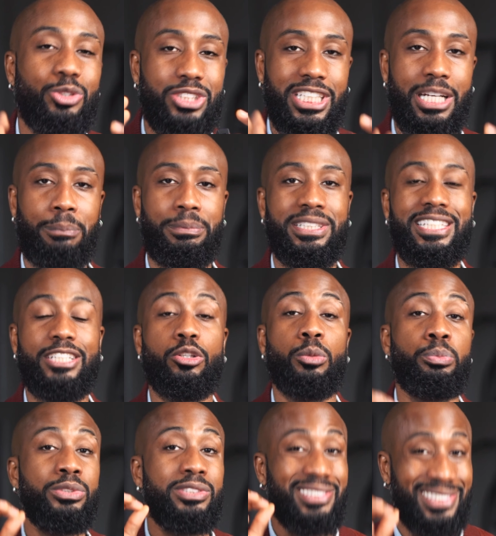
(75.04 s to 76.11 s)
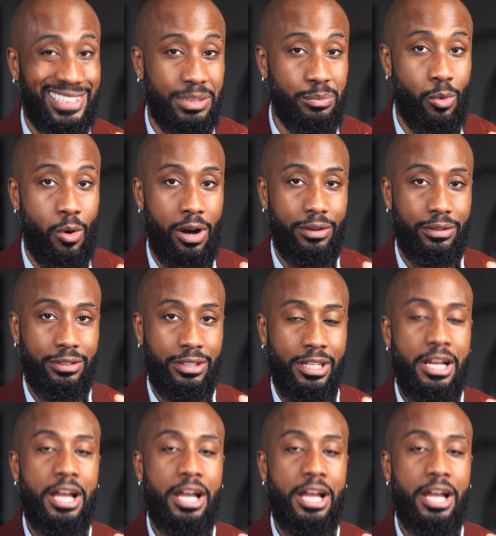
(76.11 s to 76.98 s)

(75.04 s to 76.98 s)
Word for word: que j'ai appliquée depuis 6 mois.